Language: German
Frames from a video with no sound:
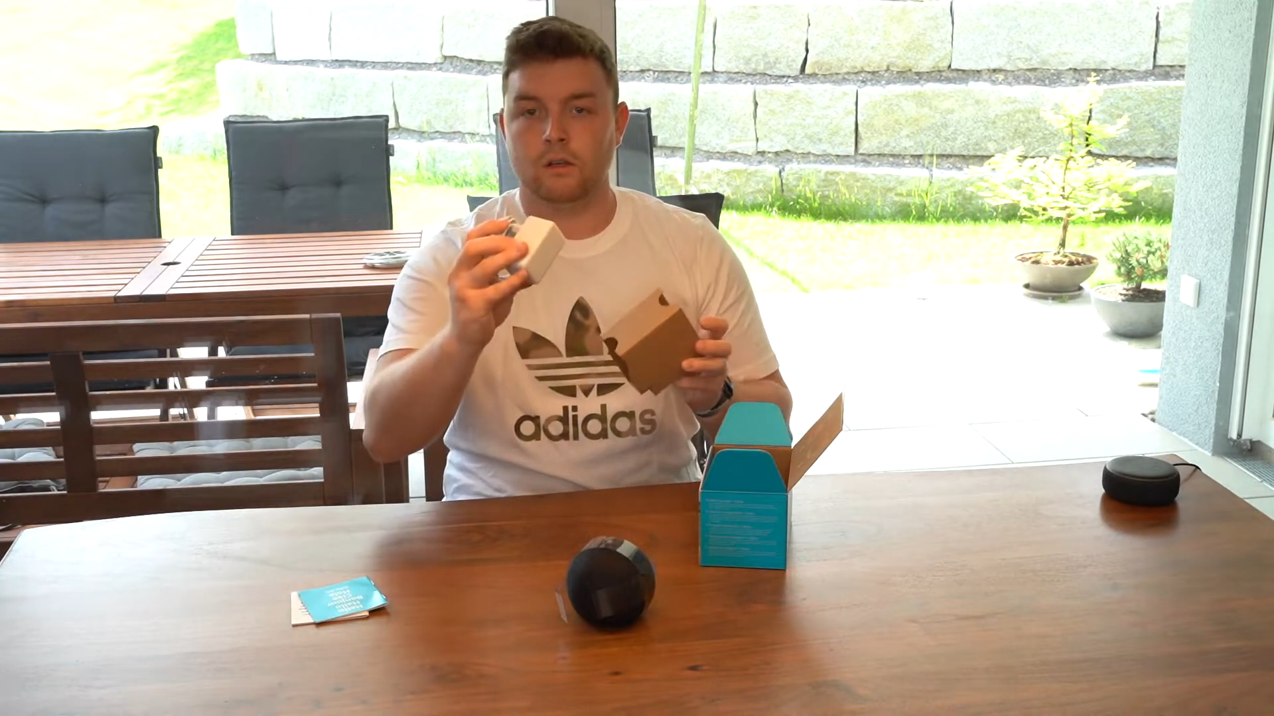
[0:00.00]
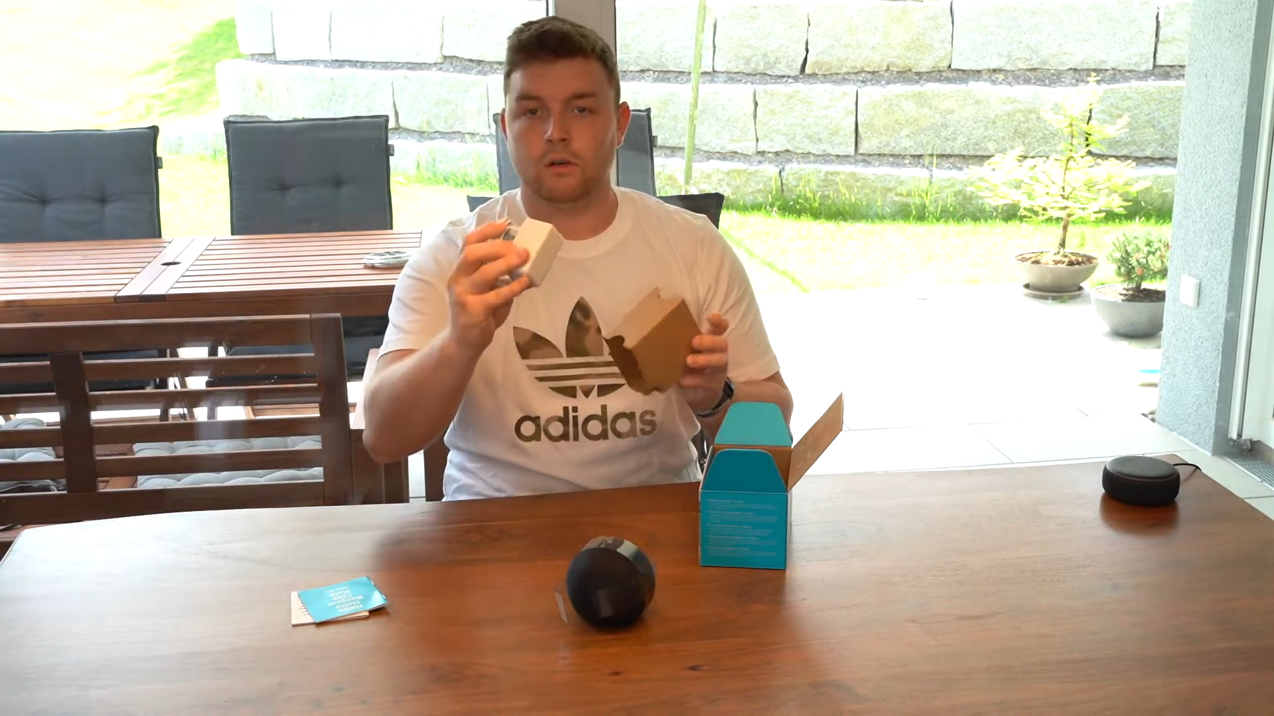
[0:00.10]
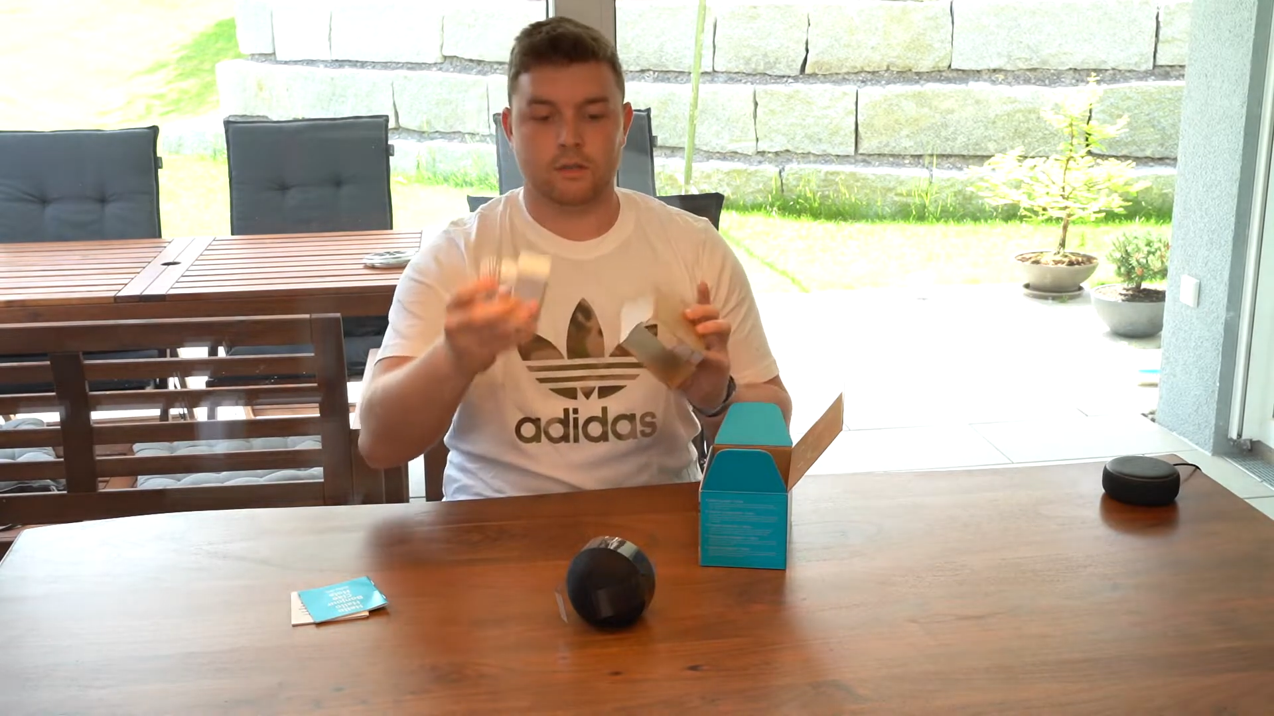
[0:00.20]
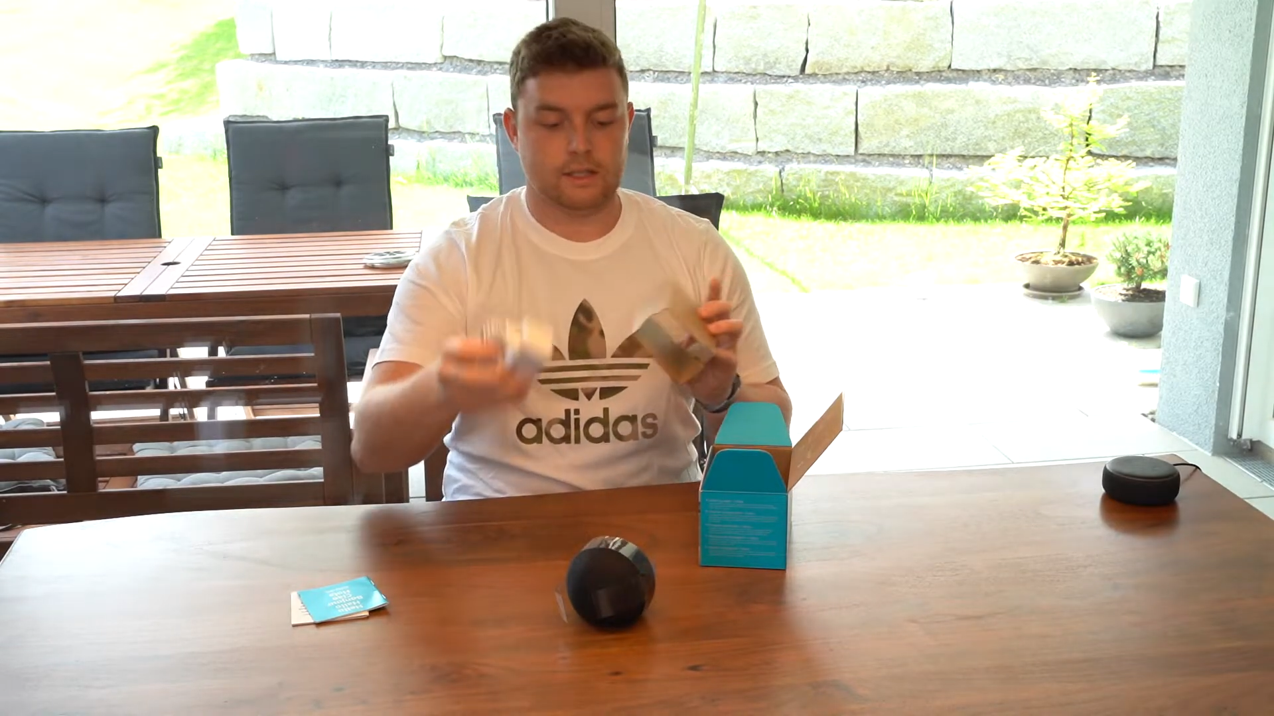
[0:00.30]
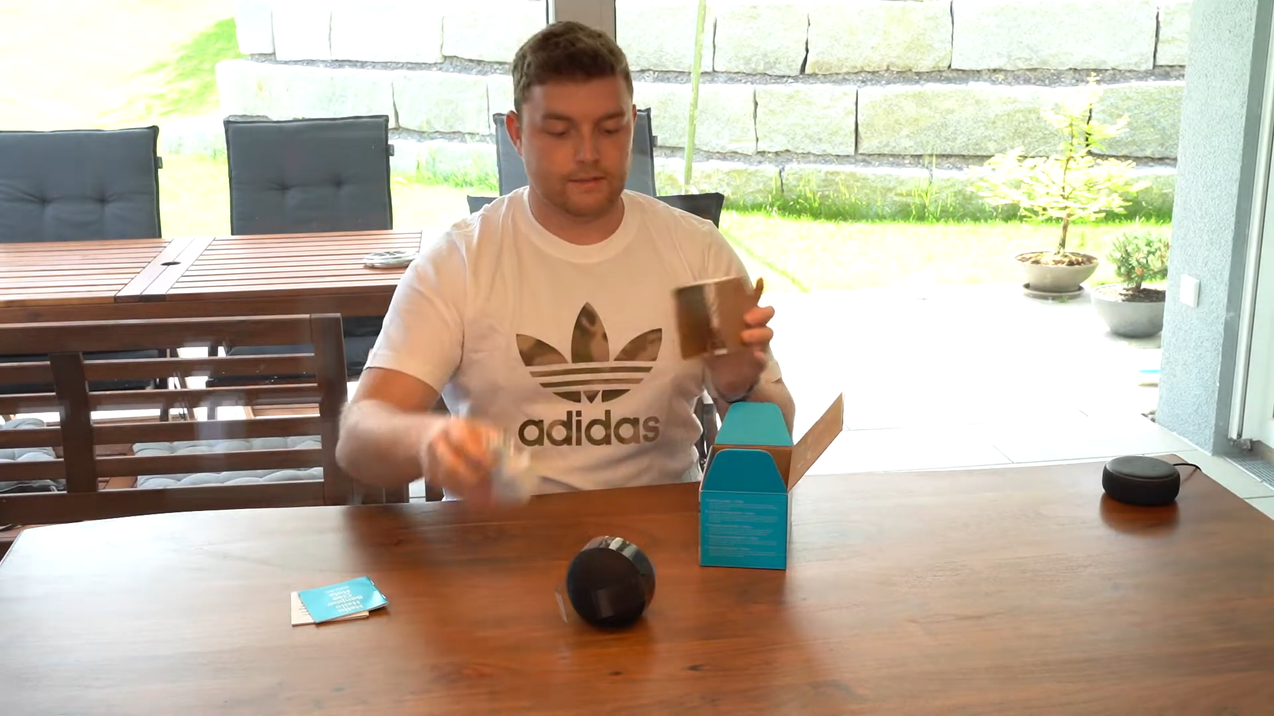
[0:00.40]

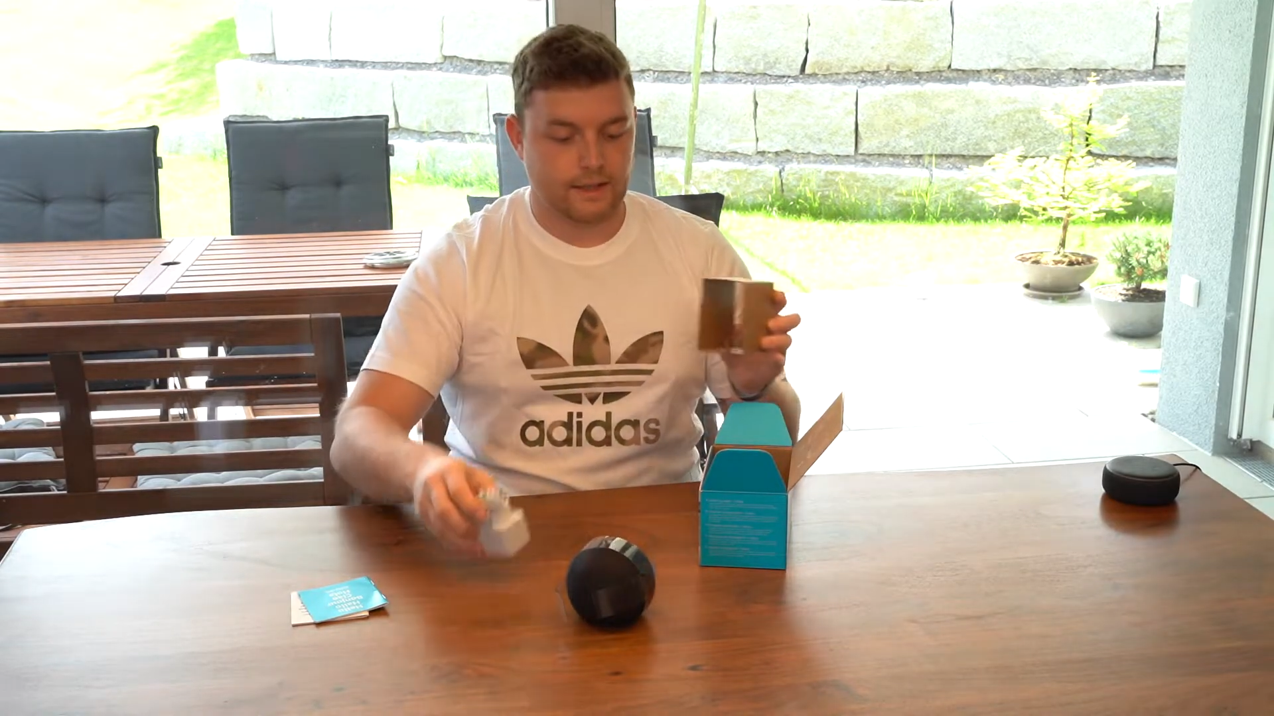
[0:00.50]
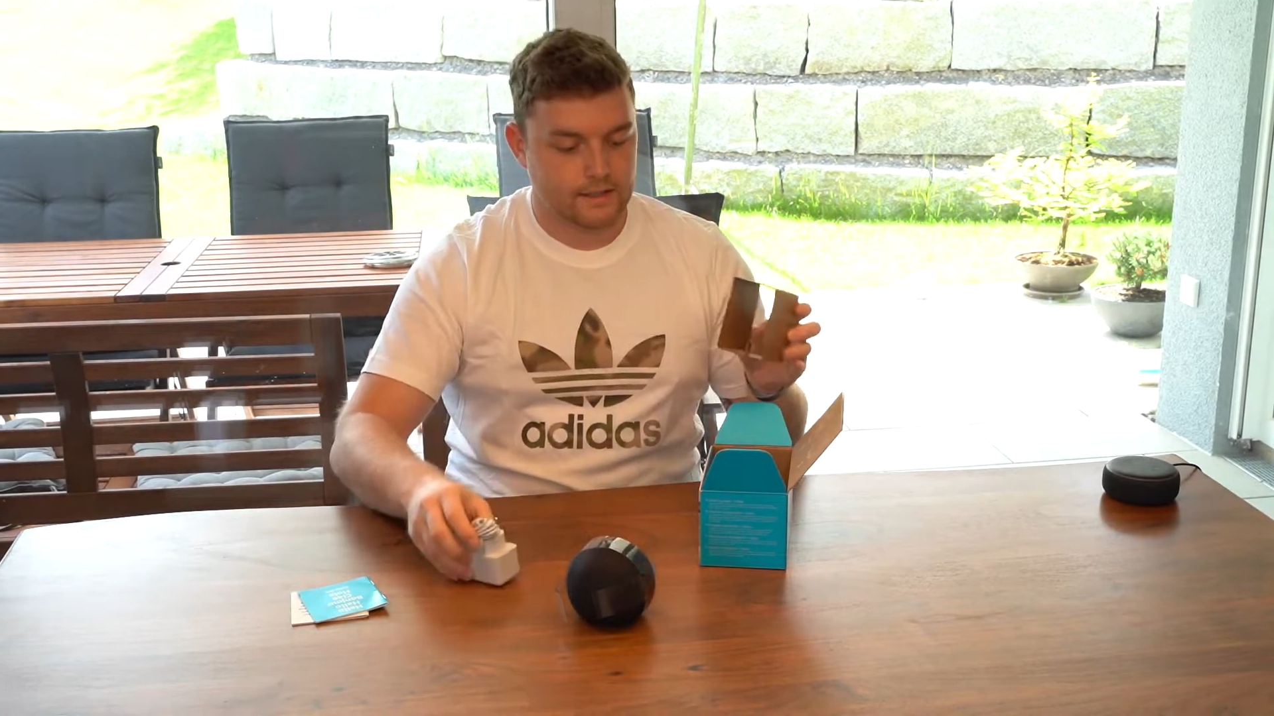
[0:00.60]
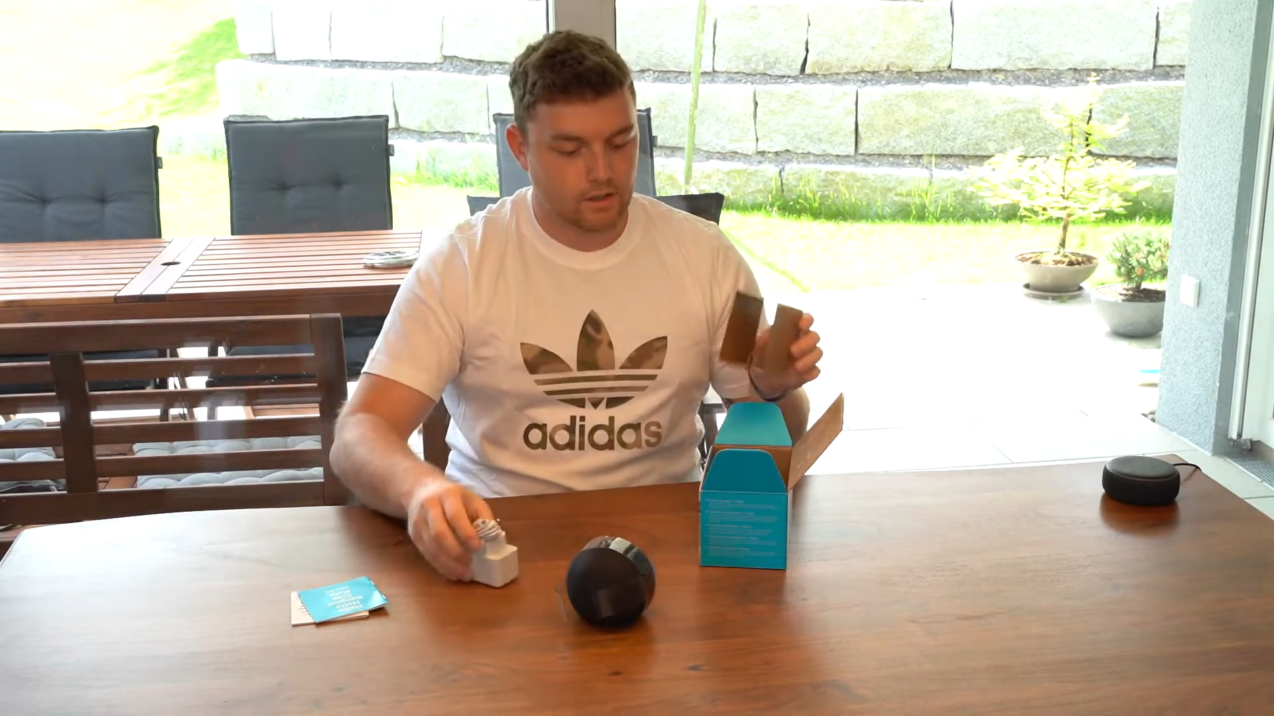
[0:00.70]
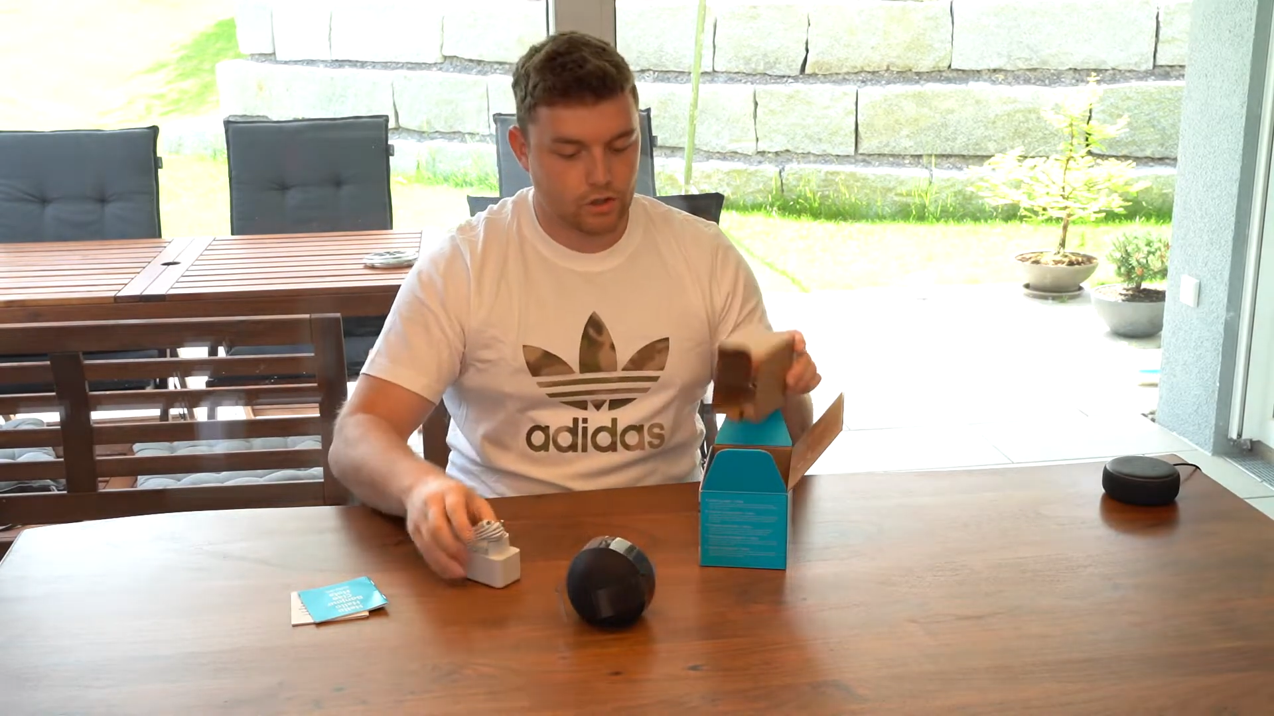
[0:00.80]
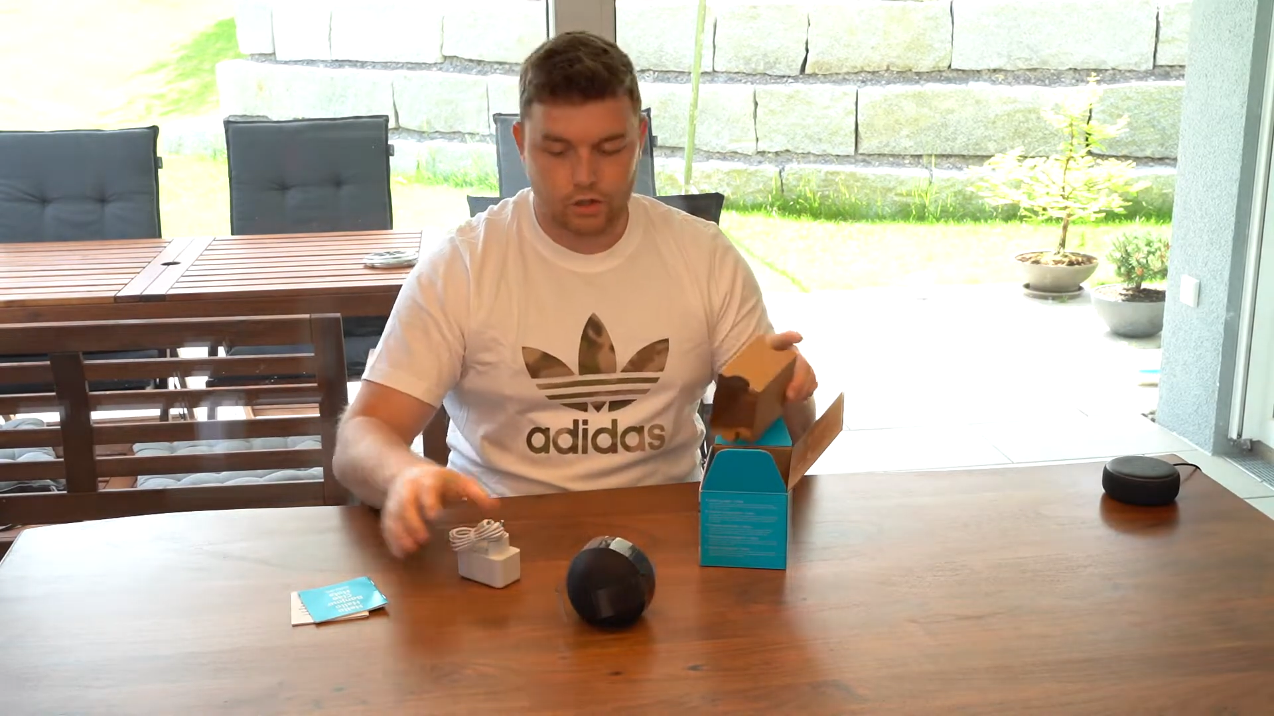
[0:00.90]
Und das war es auch